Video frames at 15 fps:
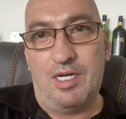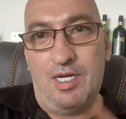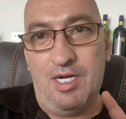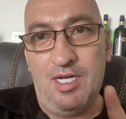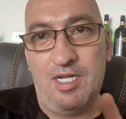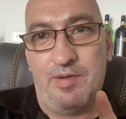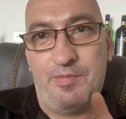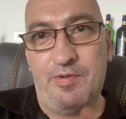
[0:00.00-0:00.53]

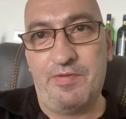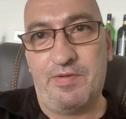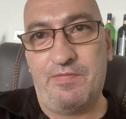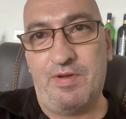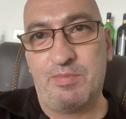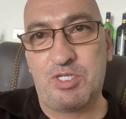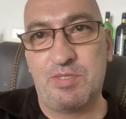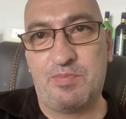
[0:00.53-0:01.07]
Ale powiem
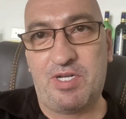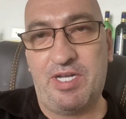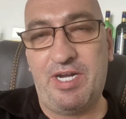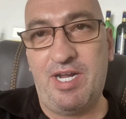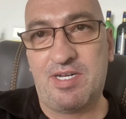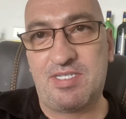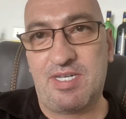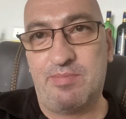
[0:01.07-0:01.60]
Wam szybka
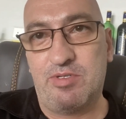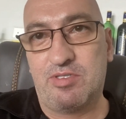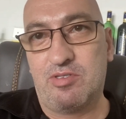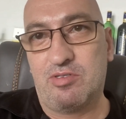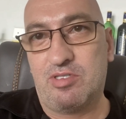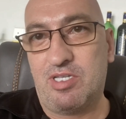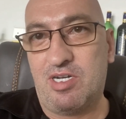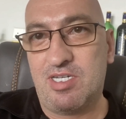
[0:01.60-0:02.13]
reakcja, bo
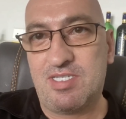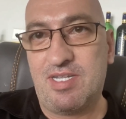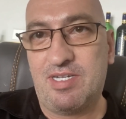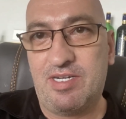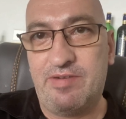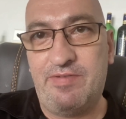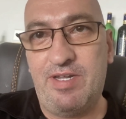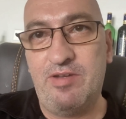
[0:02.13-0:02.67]
to teraz
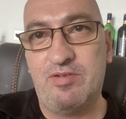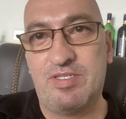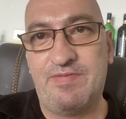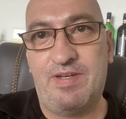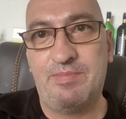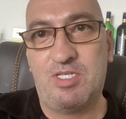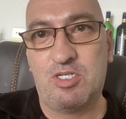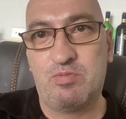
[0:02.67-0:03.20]
nagrywając
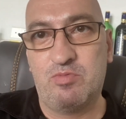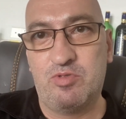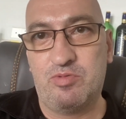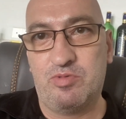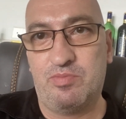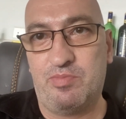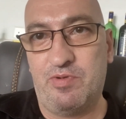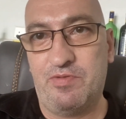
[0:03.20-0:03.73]
Wam też
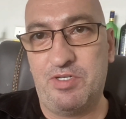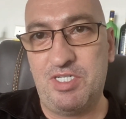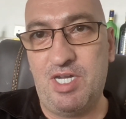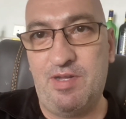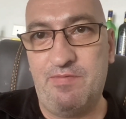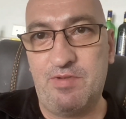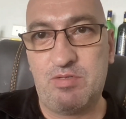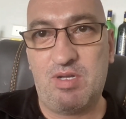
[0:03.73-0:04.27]
mu
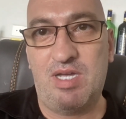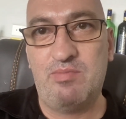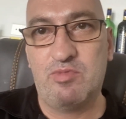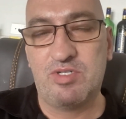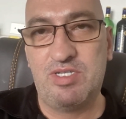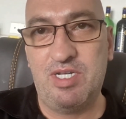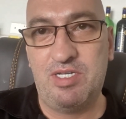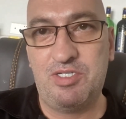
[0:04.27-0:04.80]
powiedziałem, wysłałem
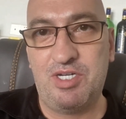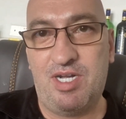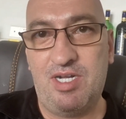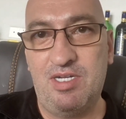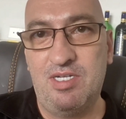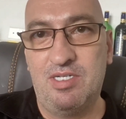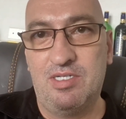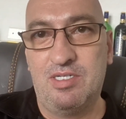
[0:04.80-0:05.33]
mu zdjęcia
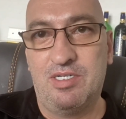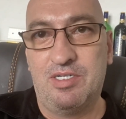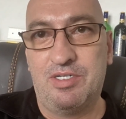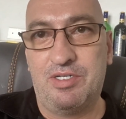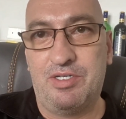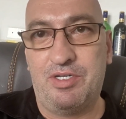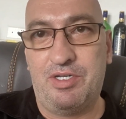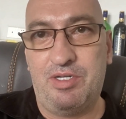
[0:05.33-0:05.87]

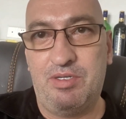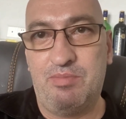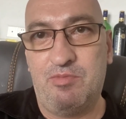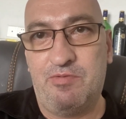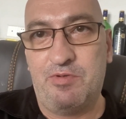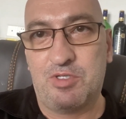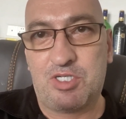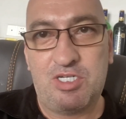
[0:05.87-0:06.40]
i
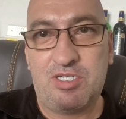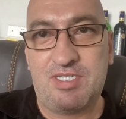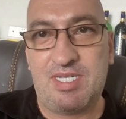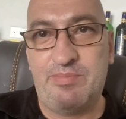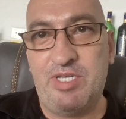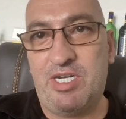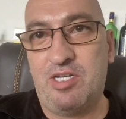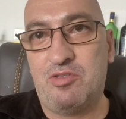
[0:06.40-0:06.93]
mówi, że
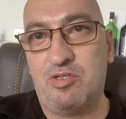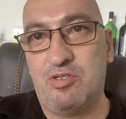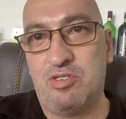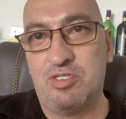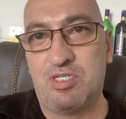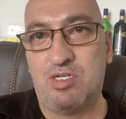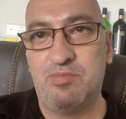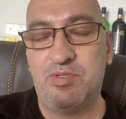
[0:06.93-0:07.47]
zabiera to
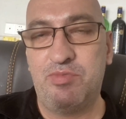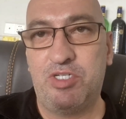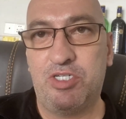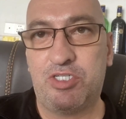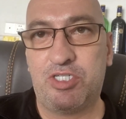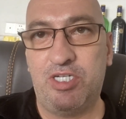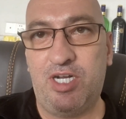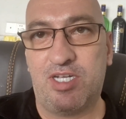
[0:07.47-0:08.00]
i zrobi mi
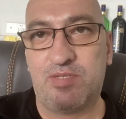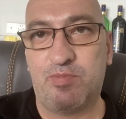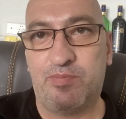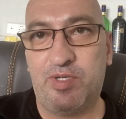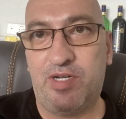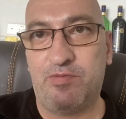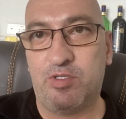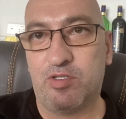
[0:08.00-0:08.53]
jeszcze raz,
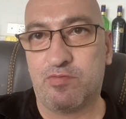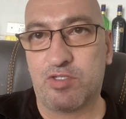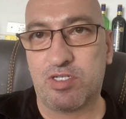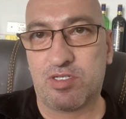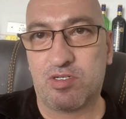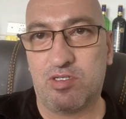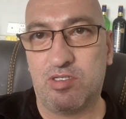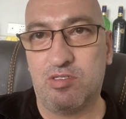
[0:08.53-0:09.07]
poprawi to
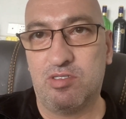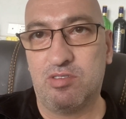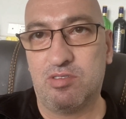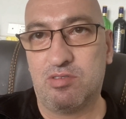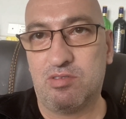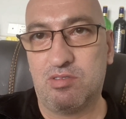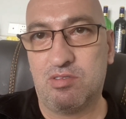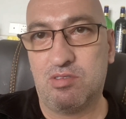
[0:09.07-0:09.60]
wszystko. No
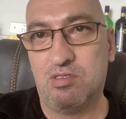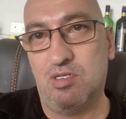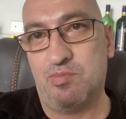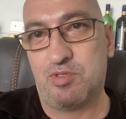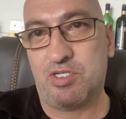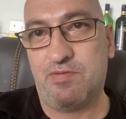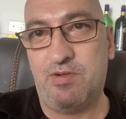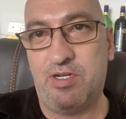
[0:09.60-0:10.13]

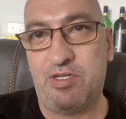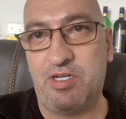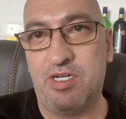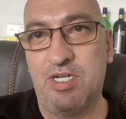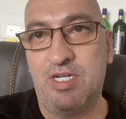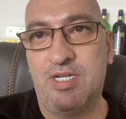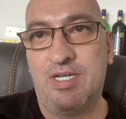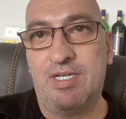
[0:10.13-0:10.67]
dobrze, fajnie.
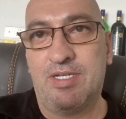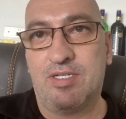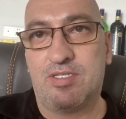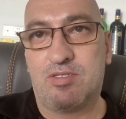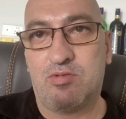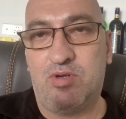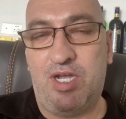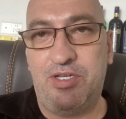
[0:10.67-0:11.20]

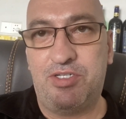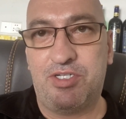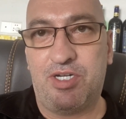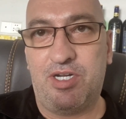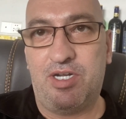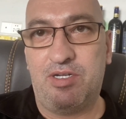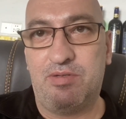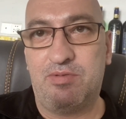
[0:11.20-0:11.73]
Słuchajcie,
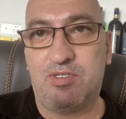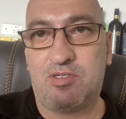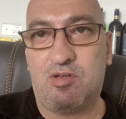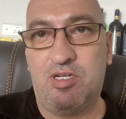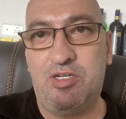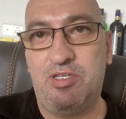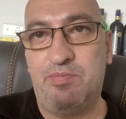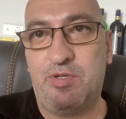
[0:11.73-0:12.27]

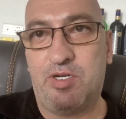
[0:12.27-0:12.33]
kolejny